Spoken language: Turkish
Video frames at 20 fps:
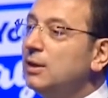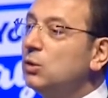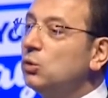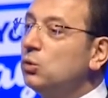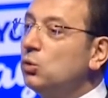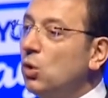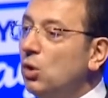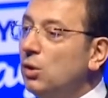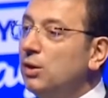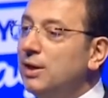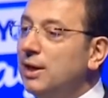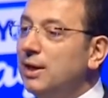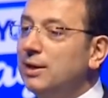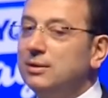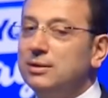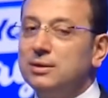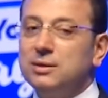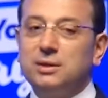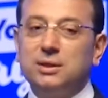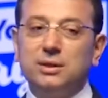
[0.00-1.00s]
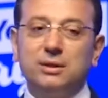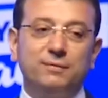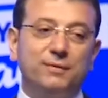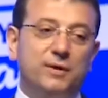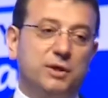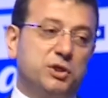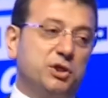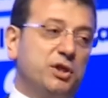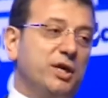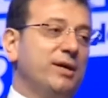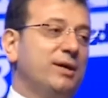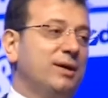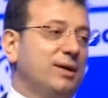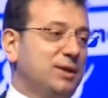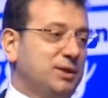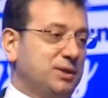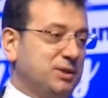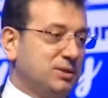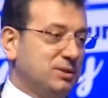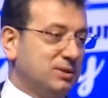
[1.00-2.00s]
yönlendirdik ve işe
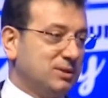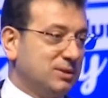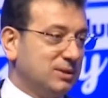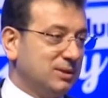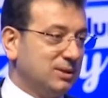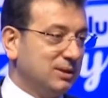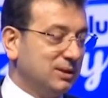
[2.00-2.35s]
yerleştirdik.